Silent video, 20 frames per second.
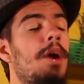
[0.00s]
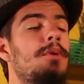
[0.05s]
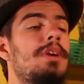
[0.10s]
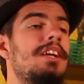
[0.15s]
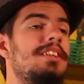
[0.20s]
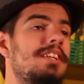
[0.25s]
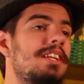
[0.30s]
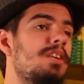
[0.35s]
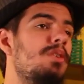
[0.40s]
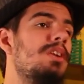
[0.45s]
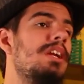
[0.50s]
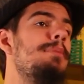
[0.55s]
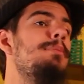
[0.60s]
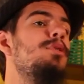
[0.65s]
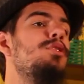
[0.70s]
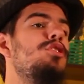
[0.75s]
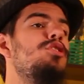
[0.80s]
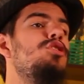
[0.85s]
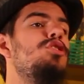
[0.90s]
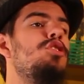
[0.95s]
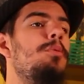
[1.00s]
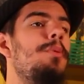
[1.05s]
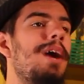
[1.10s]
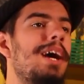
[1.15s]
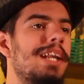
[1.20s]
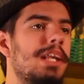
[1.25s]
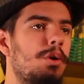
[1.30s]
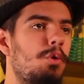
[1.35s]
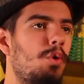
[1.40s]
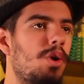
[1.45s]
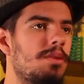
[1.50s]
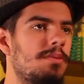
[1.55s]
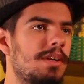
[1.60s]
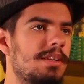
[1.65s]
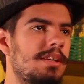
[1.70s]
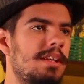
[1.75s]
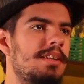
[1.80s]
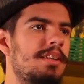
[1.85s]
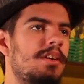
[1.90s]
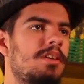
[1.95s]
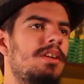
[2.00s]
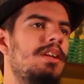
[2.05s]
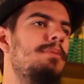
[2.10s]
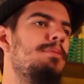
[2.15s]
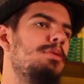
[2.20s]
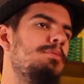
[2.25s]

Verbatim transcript: Aún así logramos innovar y jugar bastante con la